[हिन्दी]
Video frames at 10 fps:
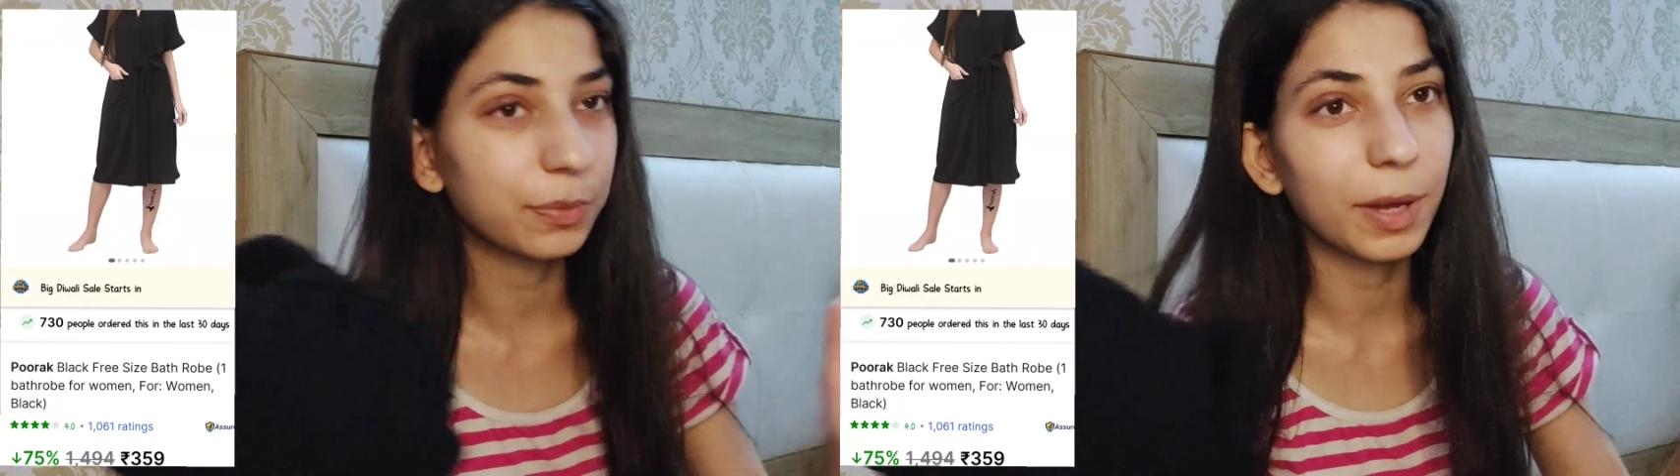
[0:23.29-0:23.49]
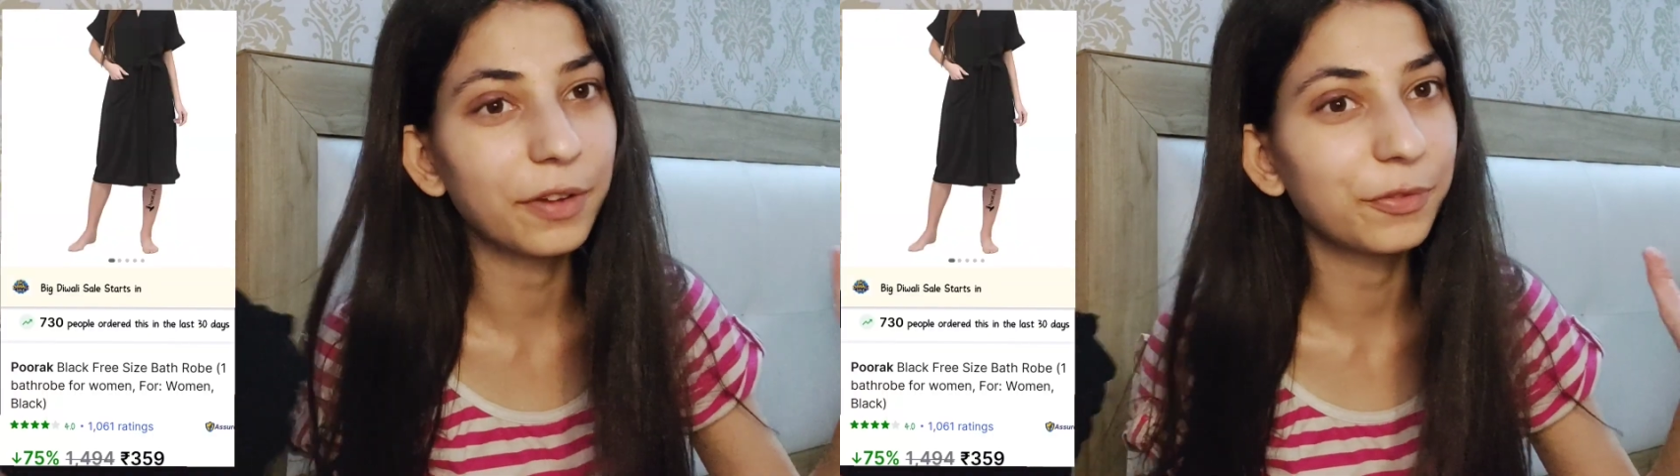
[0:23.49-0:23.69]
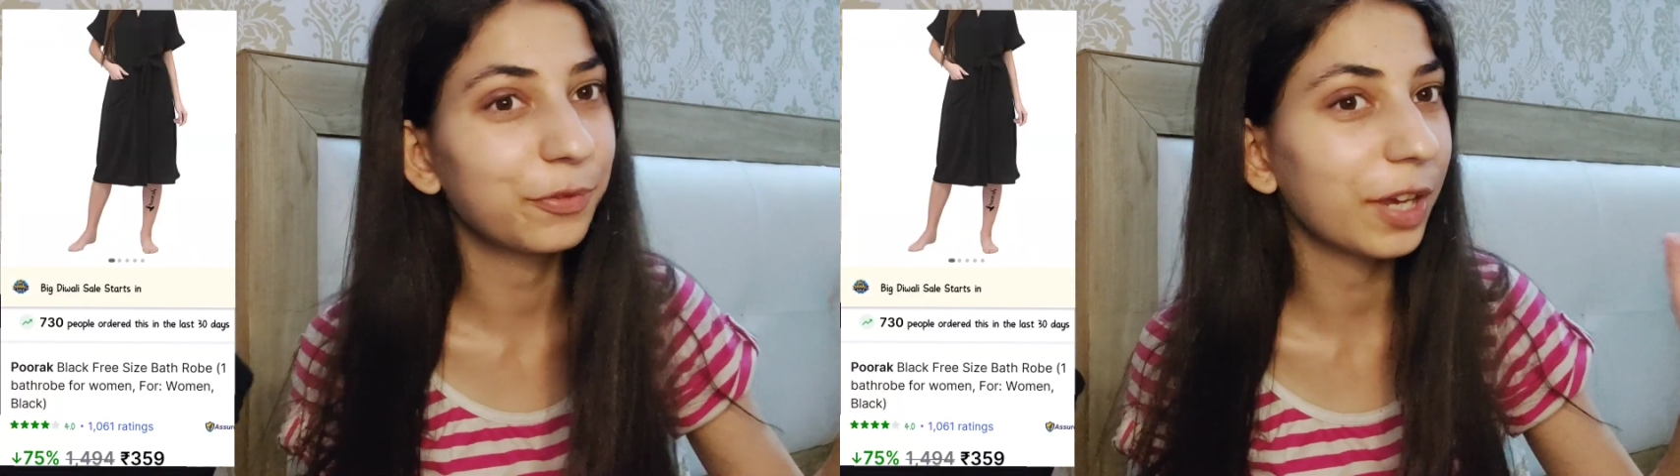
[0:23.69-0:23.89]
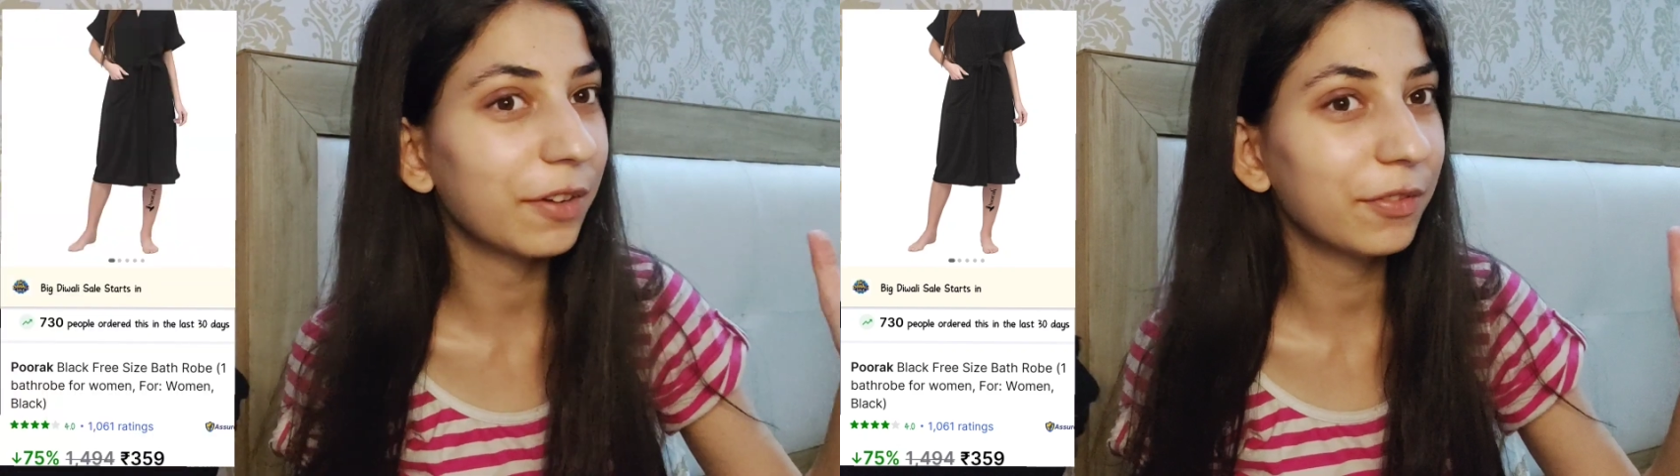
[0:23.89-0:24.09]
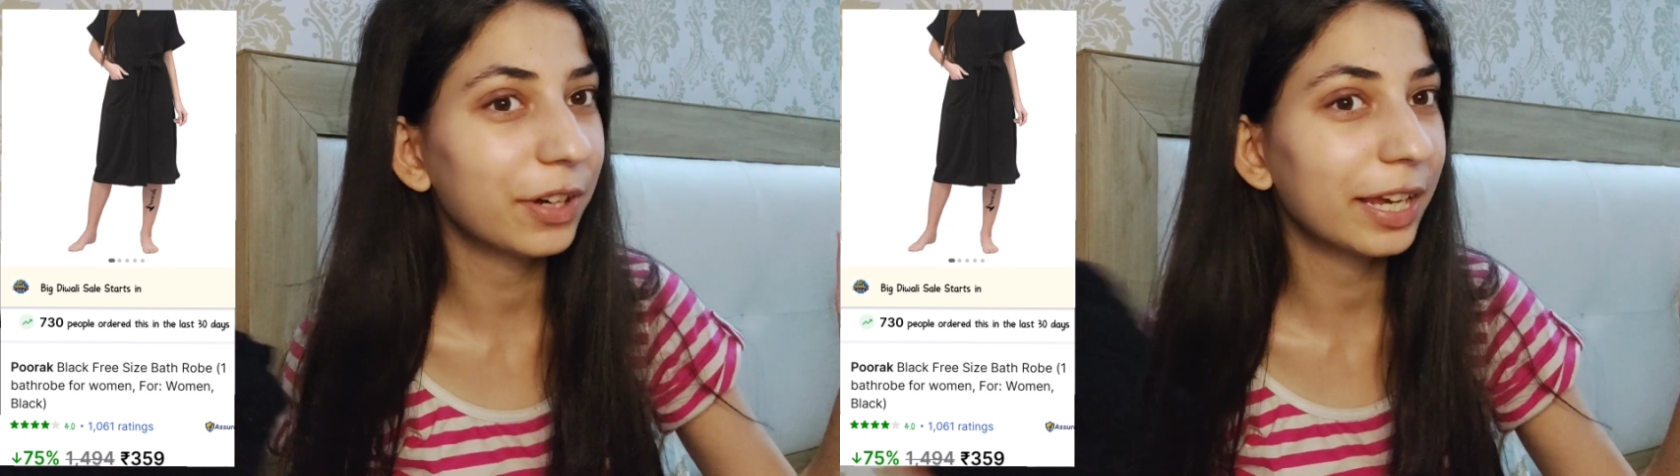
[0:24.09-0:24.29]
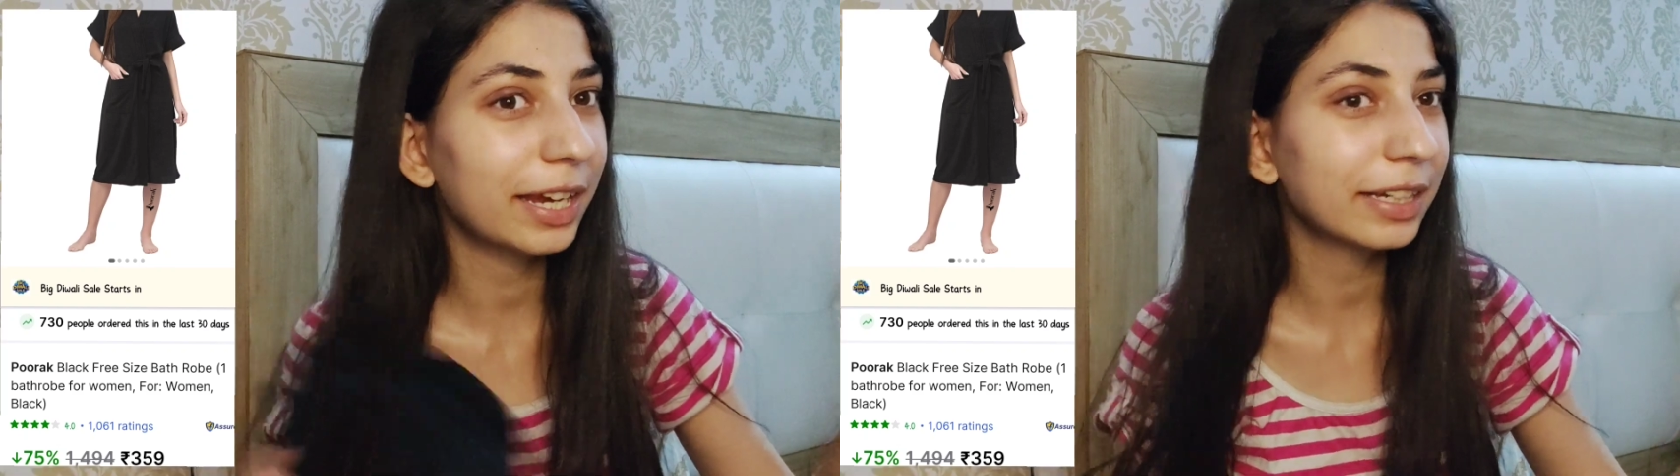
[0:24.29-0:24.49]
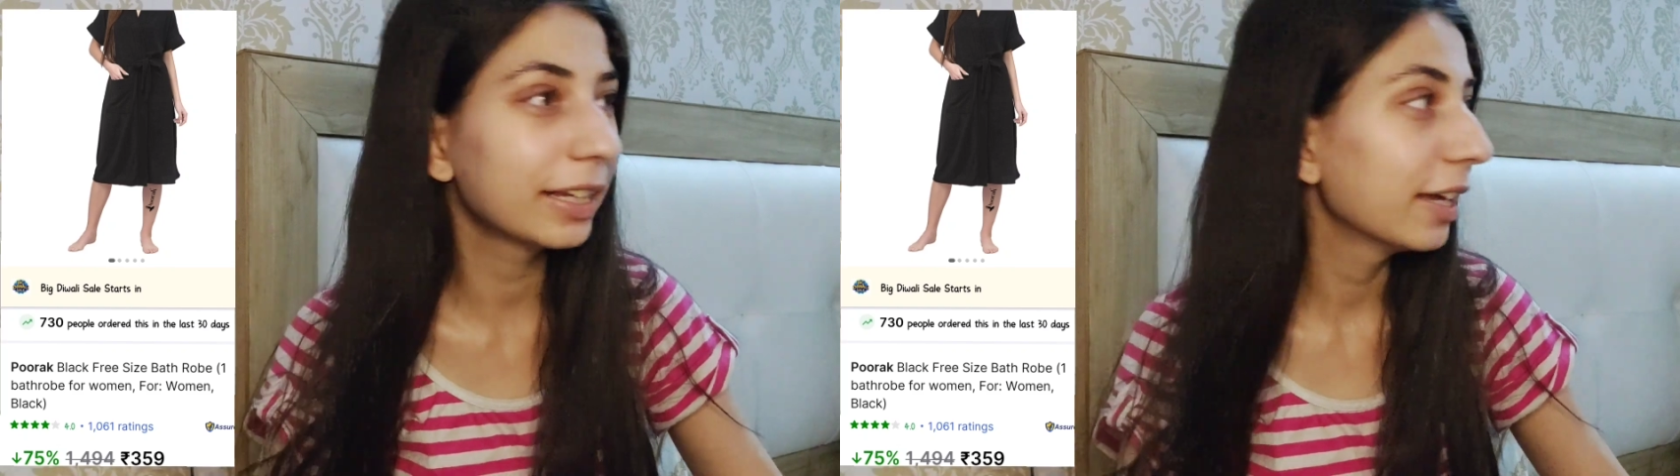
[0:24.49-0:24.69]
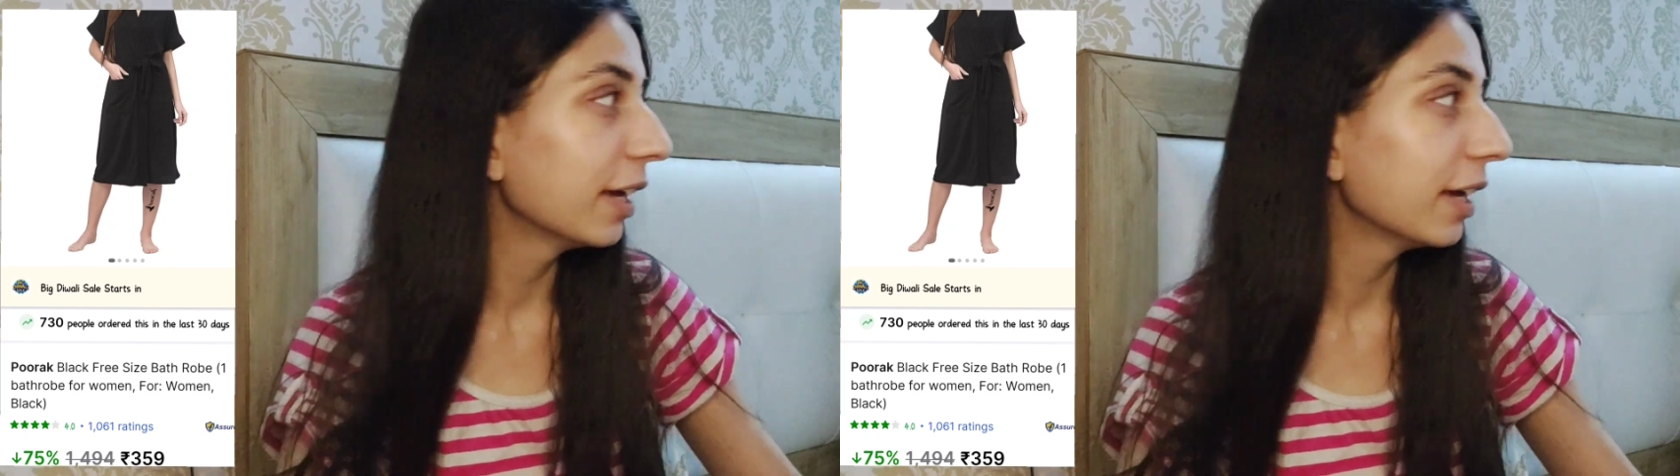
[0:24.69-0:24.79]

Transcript: इज़ माई फेवरेट